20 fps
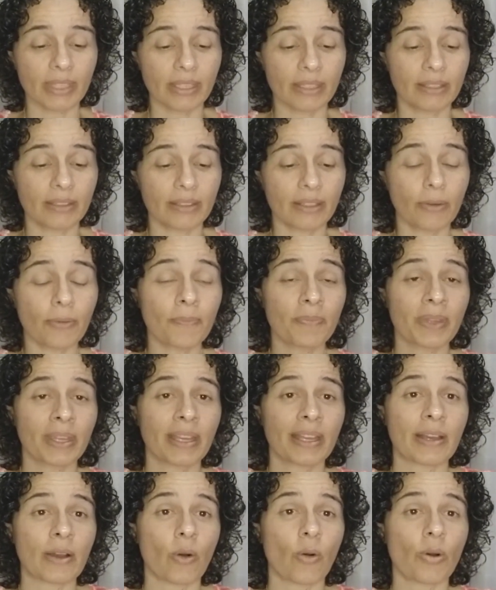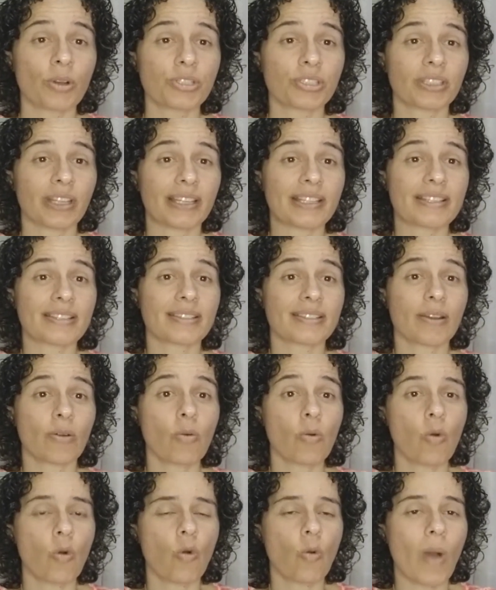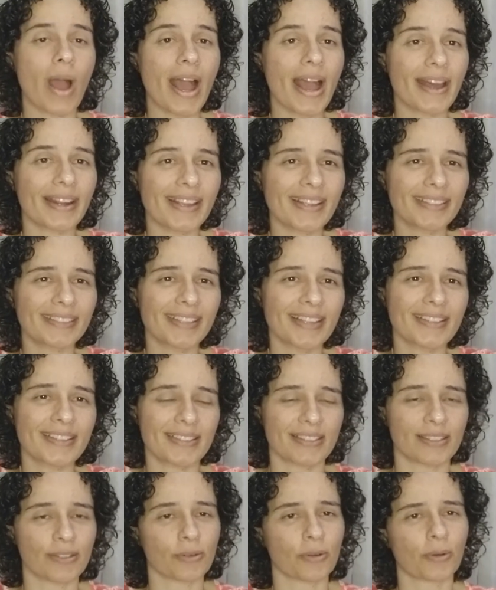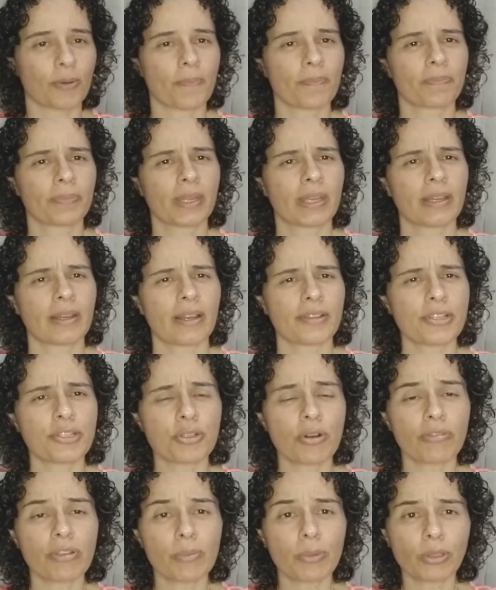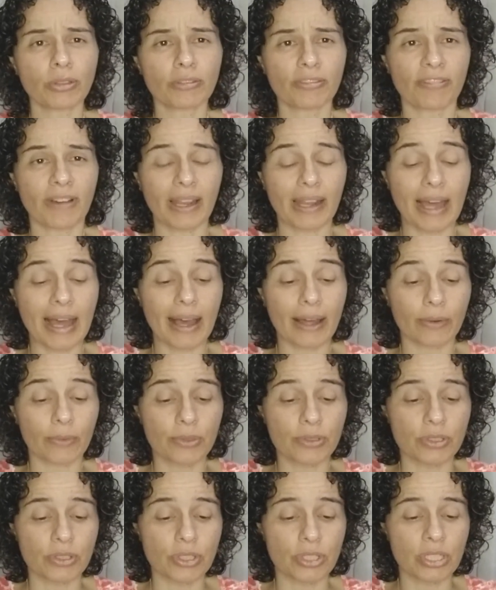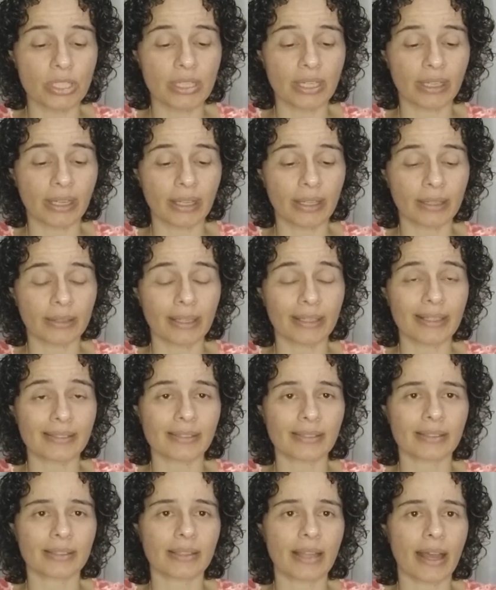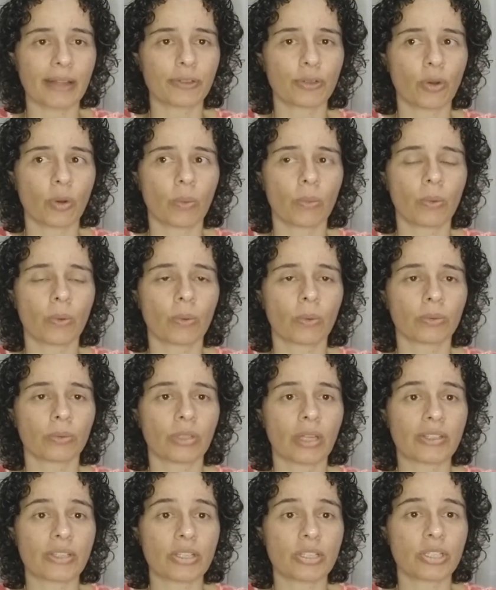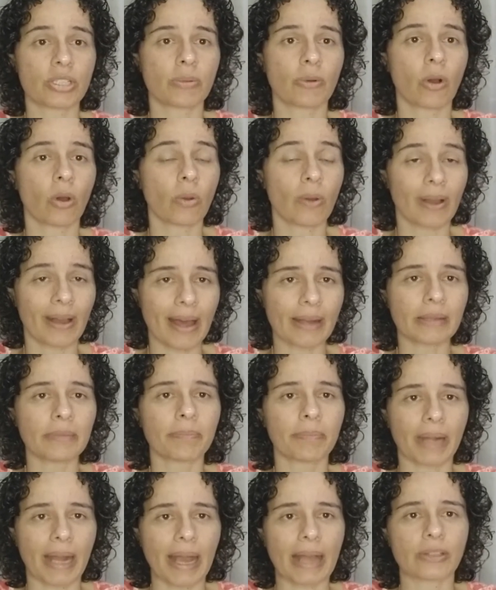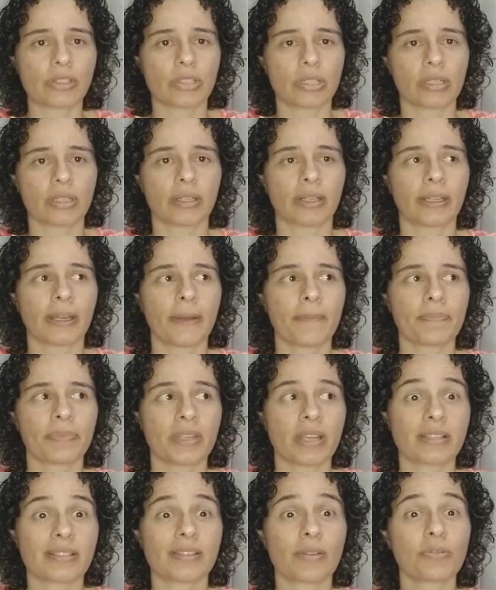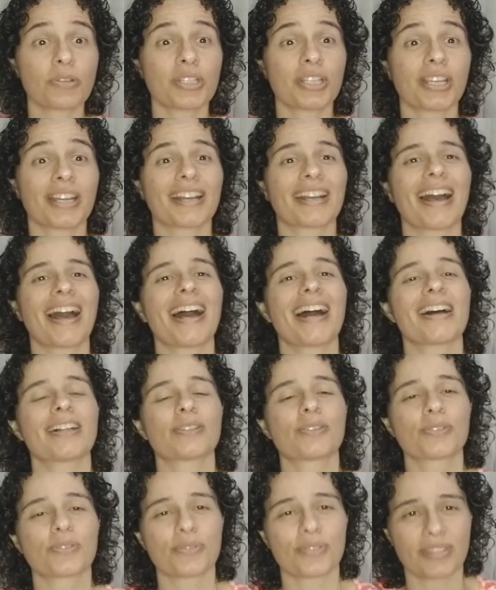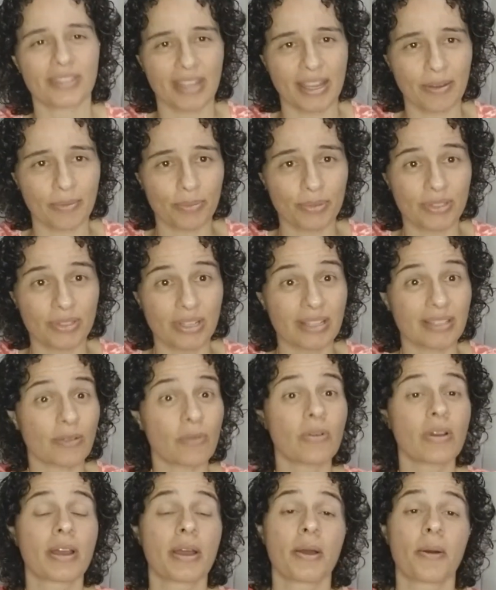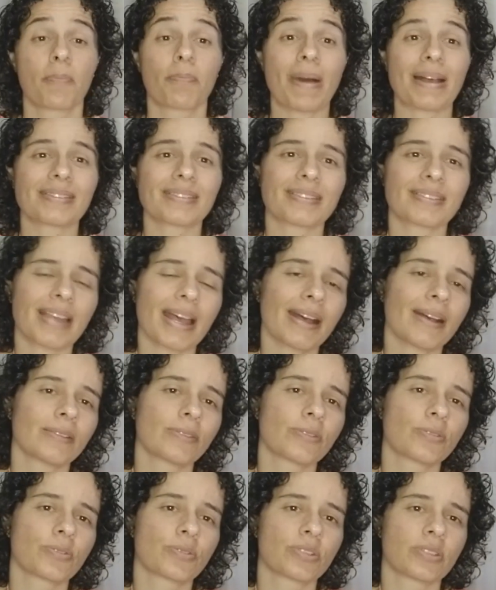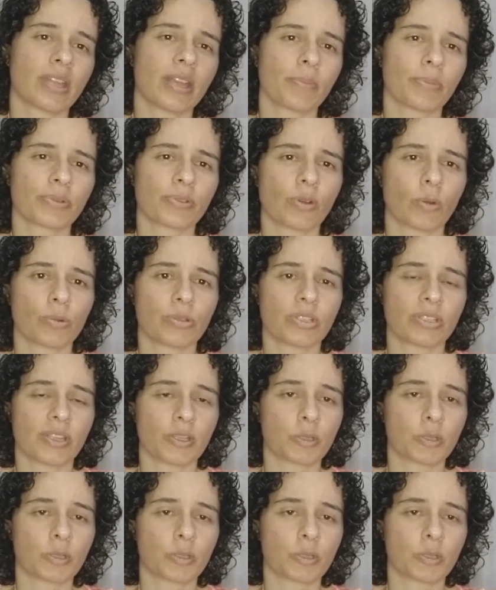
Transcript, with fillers: Então, hoje na lição 45. A gente ouve muito falar hoje em dia, né, da necessidade como da gente colocar em prática, né? Já são chegados os tempos, já são passados os tempos, como diz a